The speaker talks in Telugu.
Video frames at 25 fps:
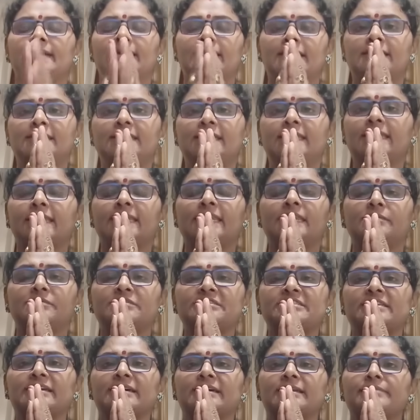అందరికీ
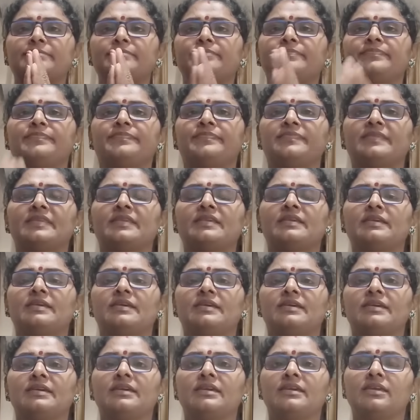నమస్కారం
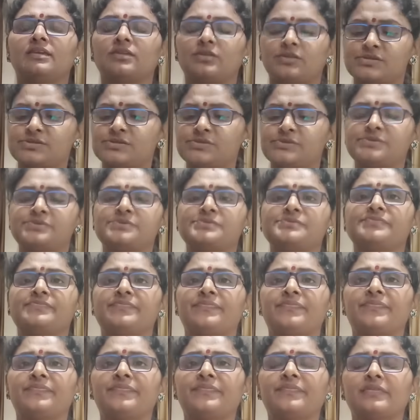ఈరోజు
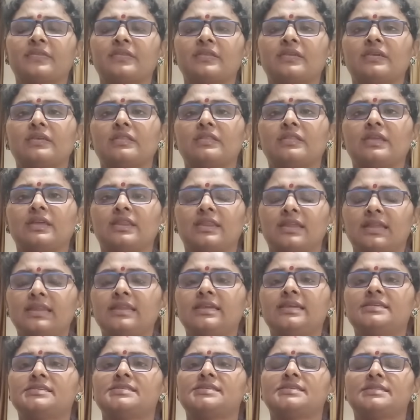
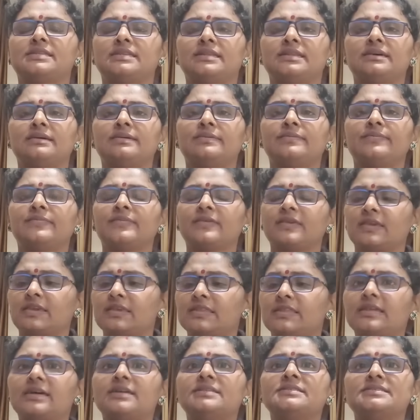తెనాలికి చెందిన
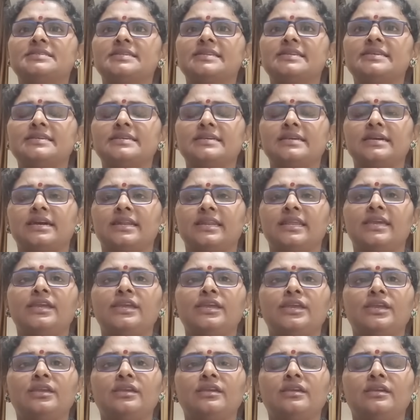గీతాంజలి అనే
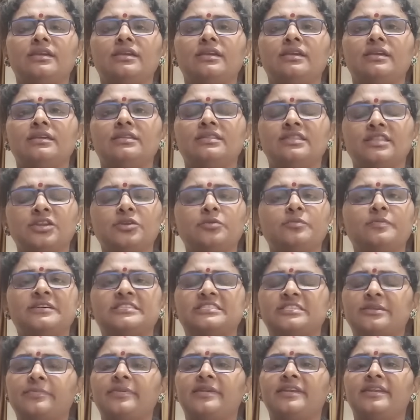ఇద్దరు
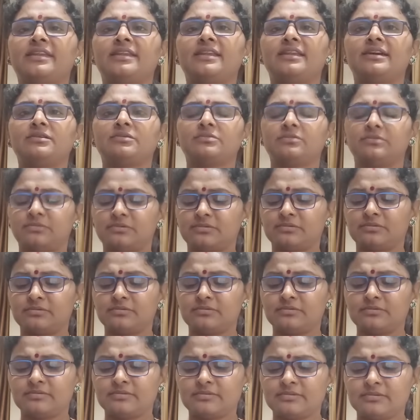పసిబిడ్డలకు
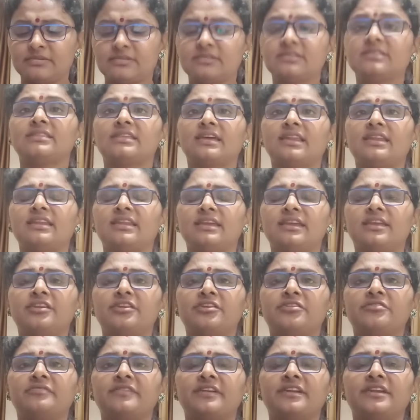తల్లి
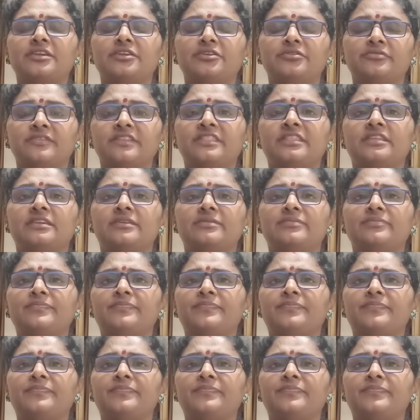అయినటువంటి యువతి